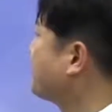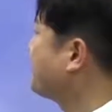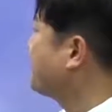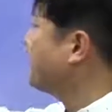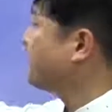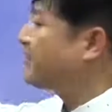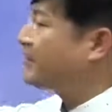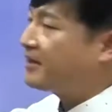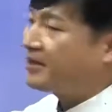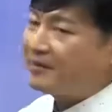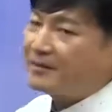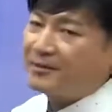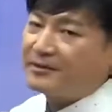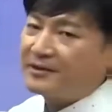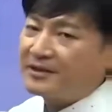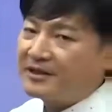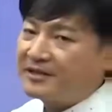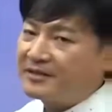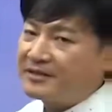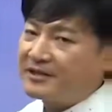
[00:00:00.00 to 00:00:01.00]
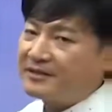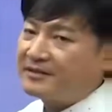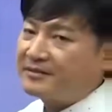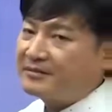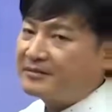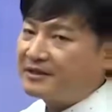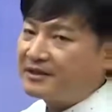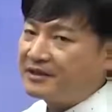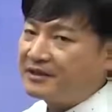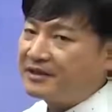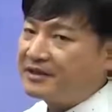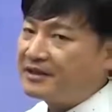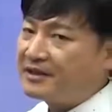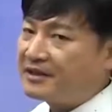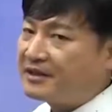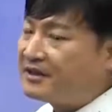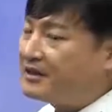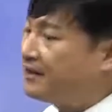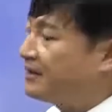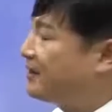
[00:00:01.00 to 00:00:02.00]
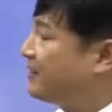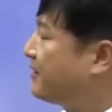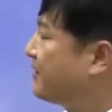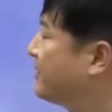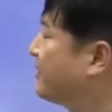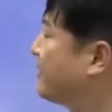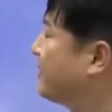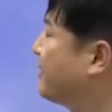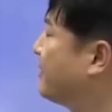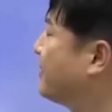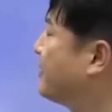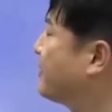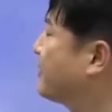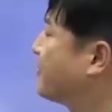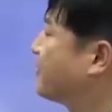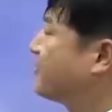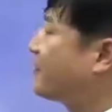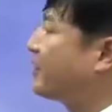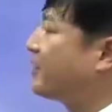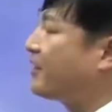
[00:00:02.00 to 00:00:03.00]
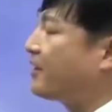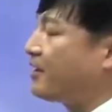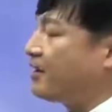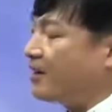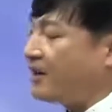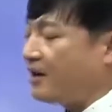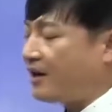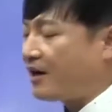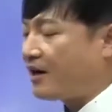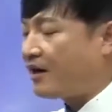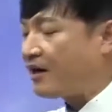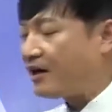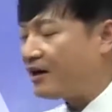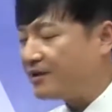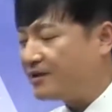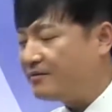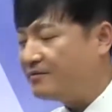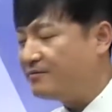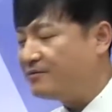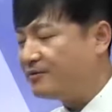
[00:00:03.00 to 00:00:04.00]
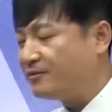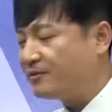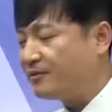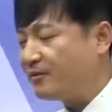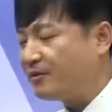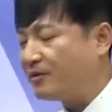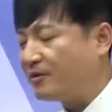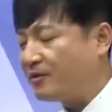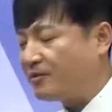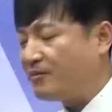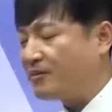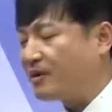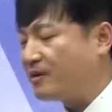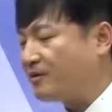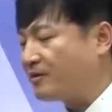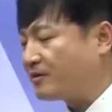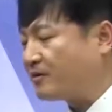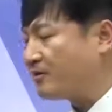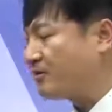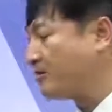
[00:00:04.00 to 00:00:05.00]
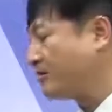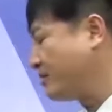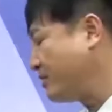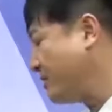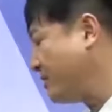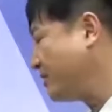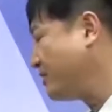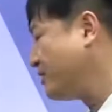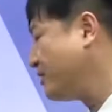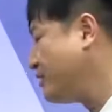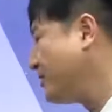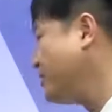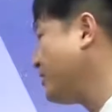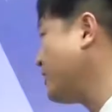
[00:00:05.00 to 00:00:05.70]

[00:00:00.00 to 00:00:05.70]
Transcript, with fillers: 네 개가 모자라지 않습니까? 네 개가. 그럼 내가 아는 것만 체크를 한